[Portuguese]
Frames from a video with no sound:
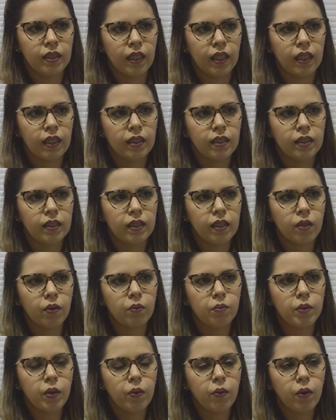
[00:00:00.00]
Né?
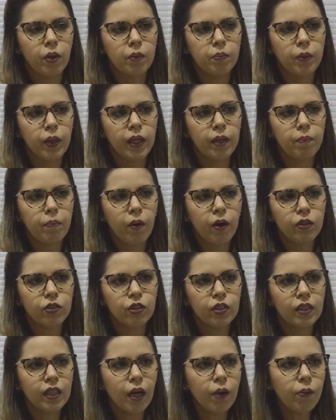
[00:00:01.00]
Então, o meu corpo ele
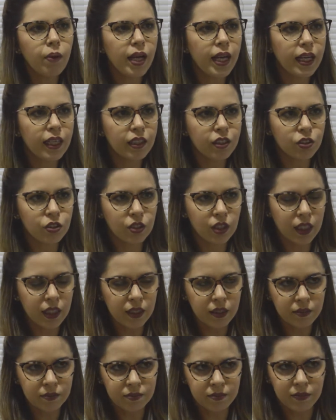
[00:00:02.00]
pode não
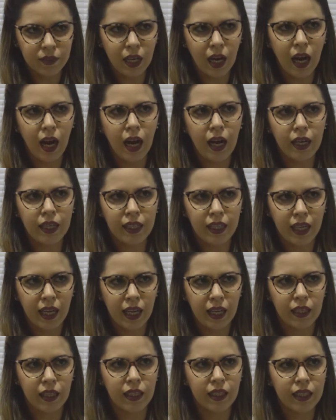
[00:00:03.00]
reagir
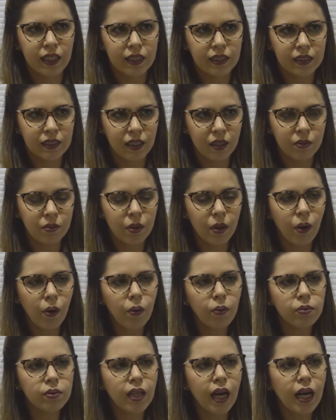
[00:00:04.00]
àquela agressão
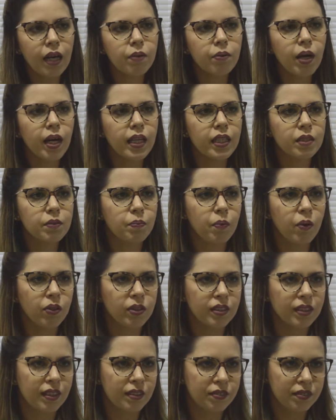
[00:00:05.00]
ou dar uma
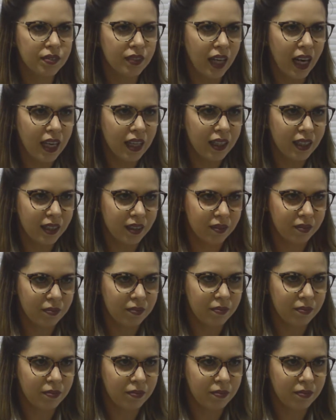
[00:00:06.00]
resposta fraca.